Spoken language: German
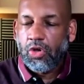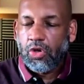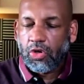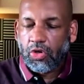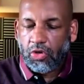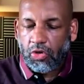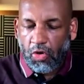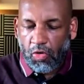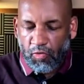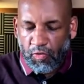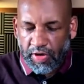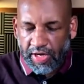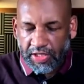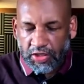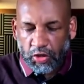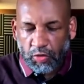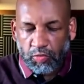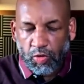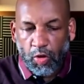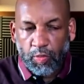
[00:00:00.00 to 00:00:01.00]
Können wir
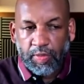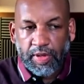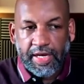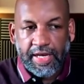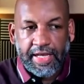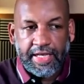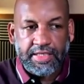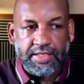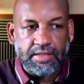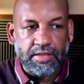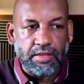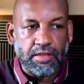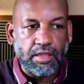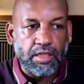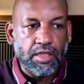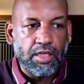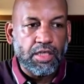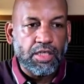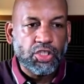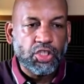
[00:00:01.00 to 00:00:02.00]
das überhaupt lesen?
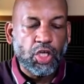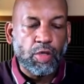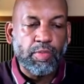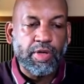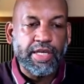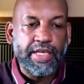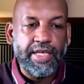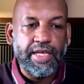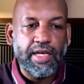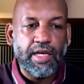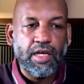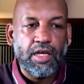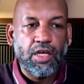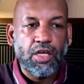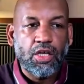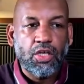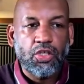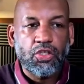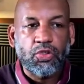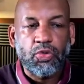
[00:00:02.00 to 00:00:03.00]
Schau mal hier,
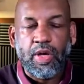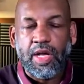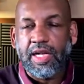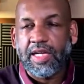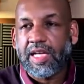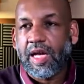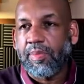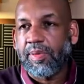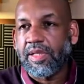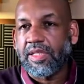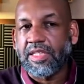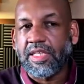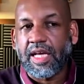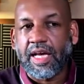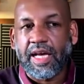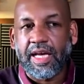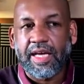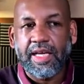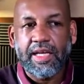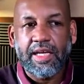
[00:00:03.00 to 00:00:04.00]
Joel Kapitel
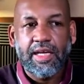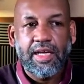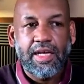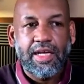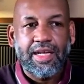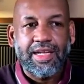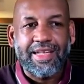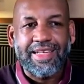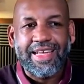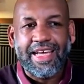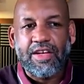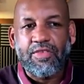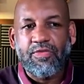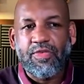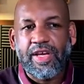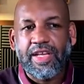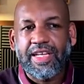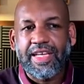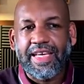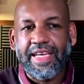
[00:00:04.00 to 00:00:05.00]
3. Dann
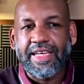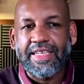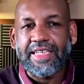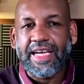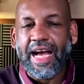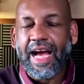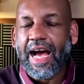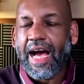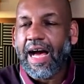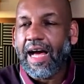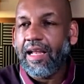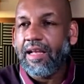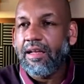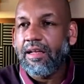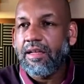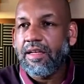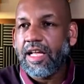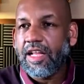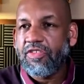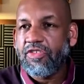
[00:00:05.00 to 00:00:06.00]
werde ich
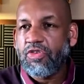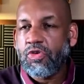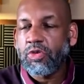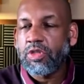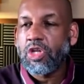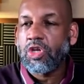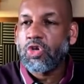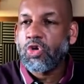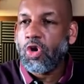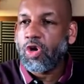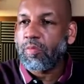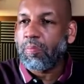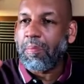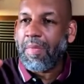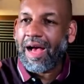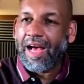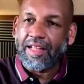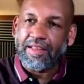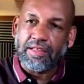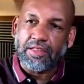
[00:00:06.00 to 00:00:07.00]
alle Nationen, Gott
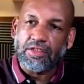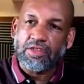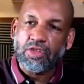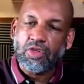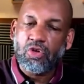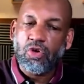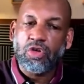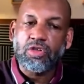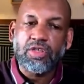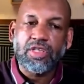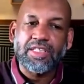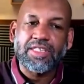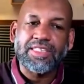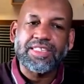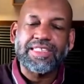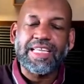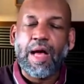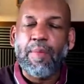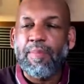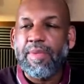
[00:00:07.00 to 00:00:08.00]
macht es, Gott
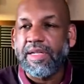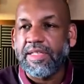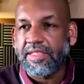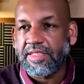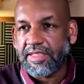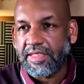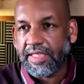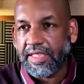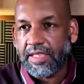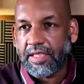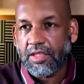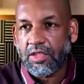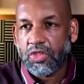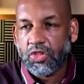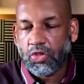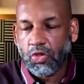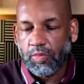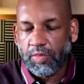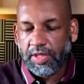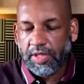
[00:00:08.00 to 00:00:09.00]
sammelt sie
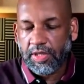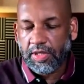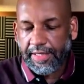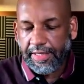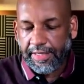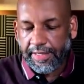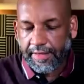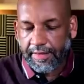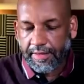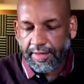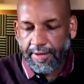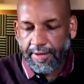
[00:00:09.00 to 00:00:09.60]
zum Krieg.